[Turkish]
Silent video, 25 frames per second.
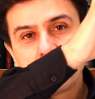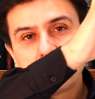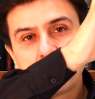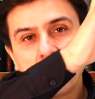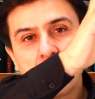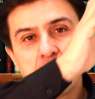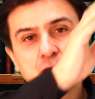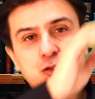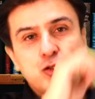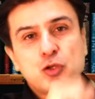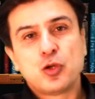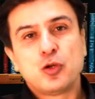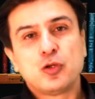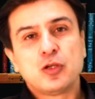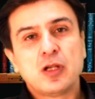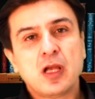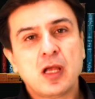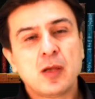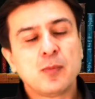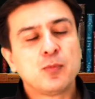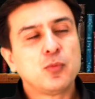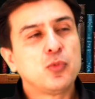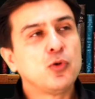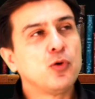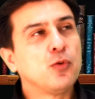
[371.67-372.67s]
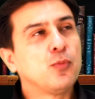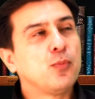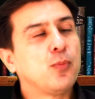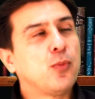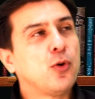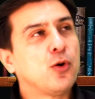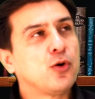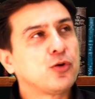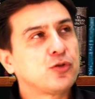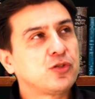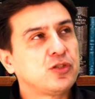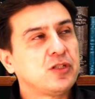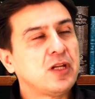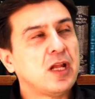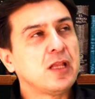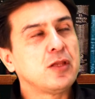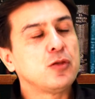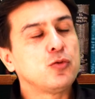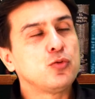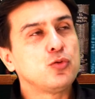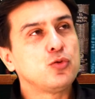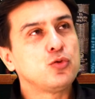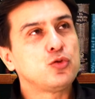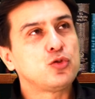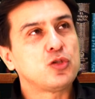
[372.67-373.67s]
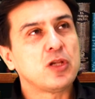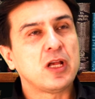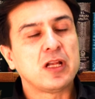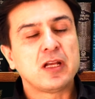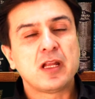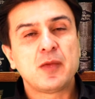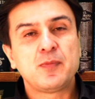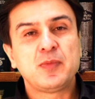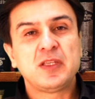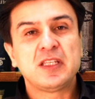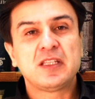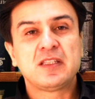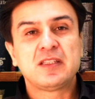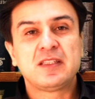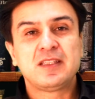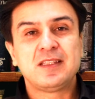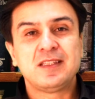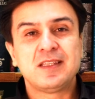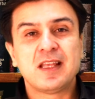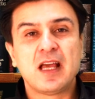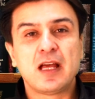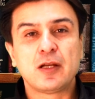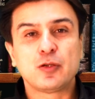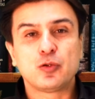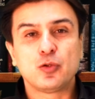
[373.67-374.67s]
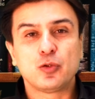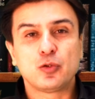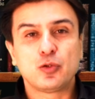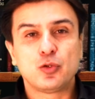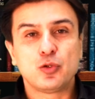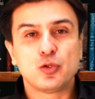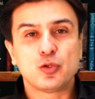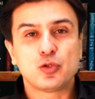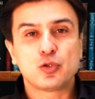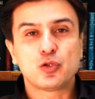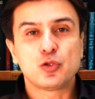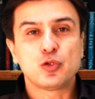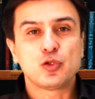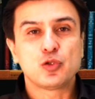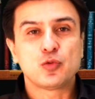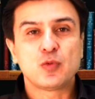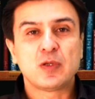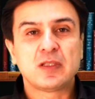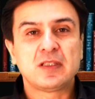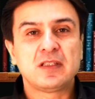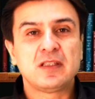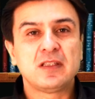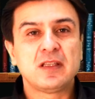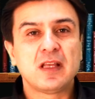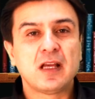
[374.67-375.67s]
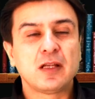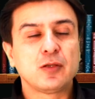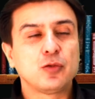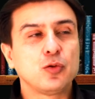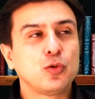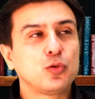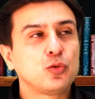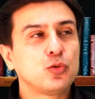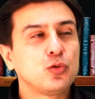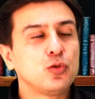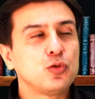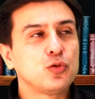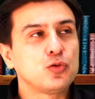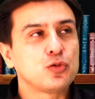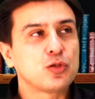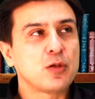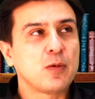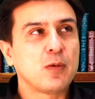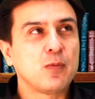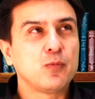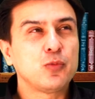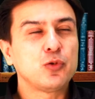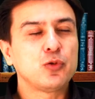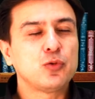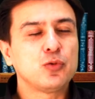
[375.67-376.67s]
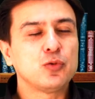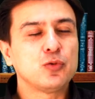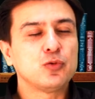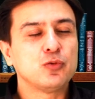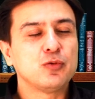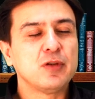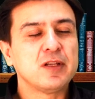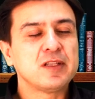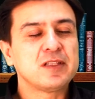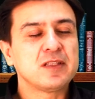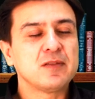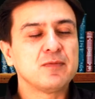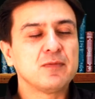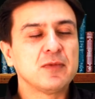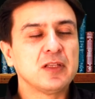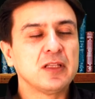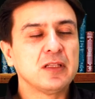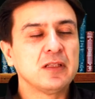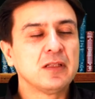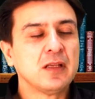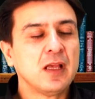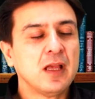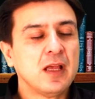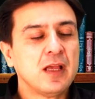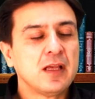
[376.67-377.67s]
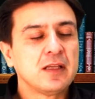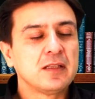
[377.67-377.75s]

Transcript: Daha sonra bu portrenin üzerine bir tiner döküyorsunuz ve tiner döktüğünüz zaman bütün resimlerin